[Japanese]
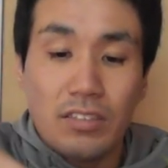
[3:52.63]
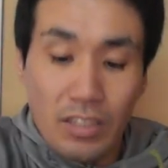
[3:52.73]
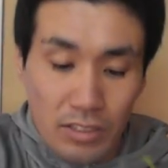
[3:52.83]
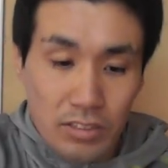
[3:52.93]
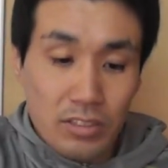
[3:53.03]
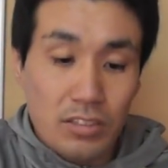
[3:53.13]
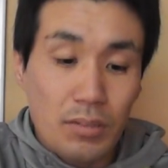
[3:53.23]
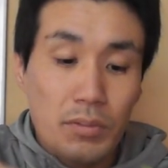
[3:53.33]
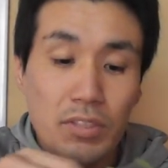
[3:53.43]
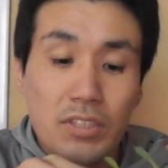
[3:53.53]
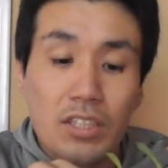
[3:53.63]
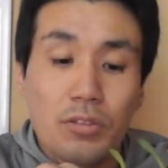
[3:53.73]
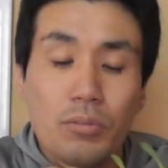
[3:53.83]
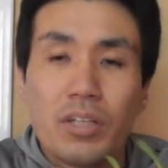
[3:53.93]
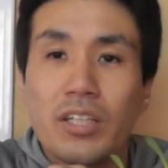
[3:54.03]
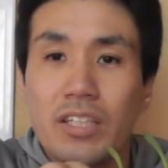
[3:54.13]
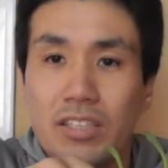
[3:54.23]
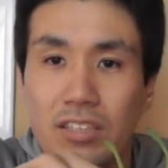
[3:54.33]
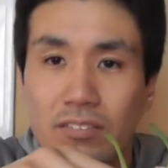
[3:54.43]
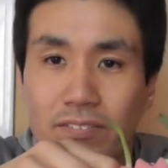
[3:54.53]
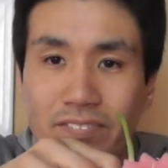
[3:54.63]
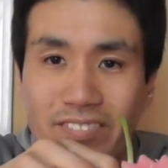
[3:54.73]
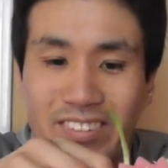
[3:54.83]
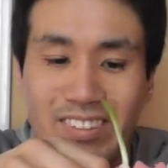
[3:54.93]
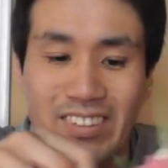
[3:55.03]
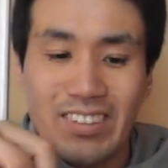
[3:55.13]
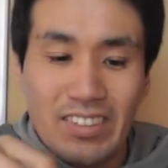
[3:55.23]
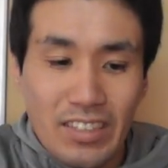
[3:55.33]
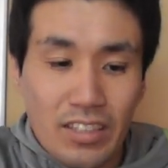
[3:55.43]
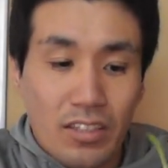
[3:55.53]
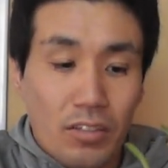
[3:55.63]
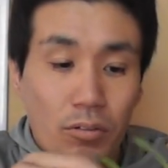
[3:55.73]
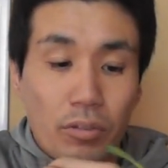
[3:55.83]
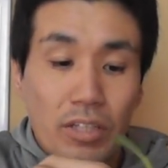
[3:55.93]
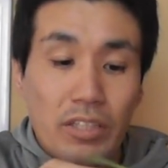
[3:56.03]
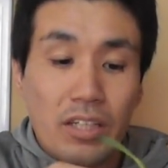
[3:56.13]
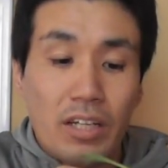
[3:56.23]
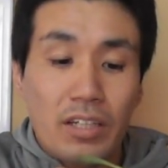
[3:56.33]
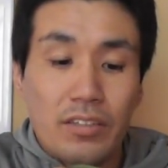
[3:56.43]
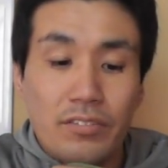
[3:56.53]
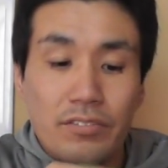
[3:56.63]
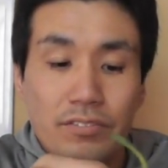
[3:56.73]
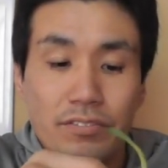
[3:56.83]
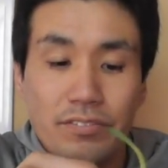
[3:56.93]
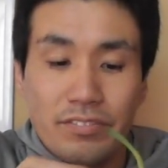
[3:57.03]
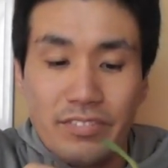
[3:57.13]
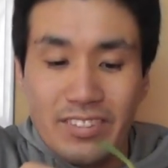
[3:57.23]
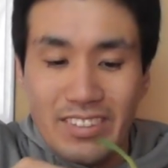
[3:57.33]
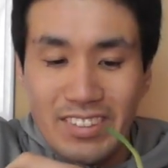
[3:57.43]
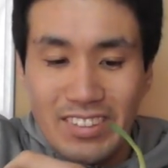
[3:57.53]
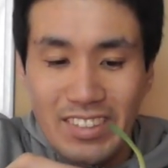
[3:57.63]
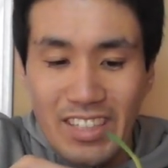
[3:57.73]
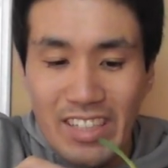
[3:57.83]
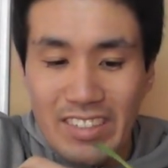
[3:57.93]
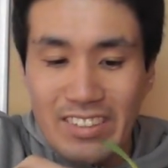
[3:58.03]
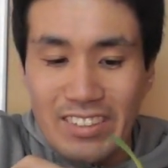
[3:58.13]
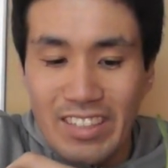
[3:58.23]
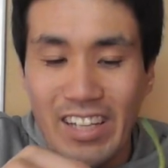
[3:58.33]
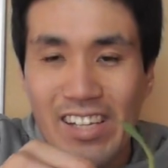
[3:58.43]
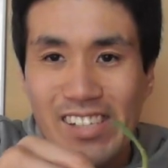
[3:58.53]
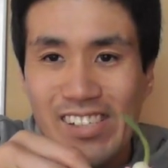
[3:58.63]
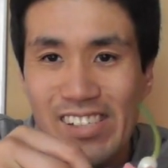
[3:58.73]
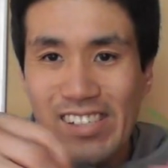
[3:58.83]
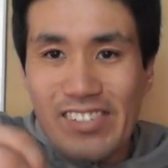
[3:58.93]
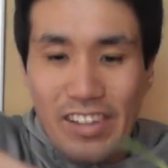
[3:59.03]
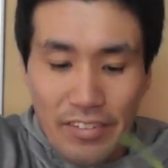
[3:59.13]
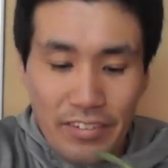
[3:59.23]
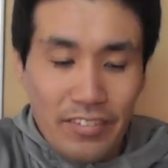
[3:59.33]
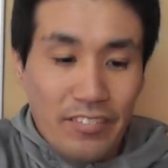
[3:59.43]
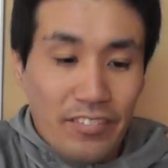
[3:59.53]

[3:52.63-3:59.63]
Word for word: あ普通に水につけた方がいいですこれだったらね。で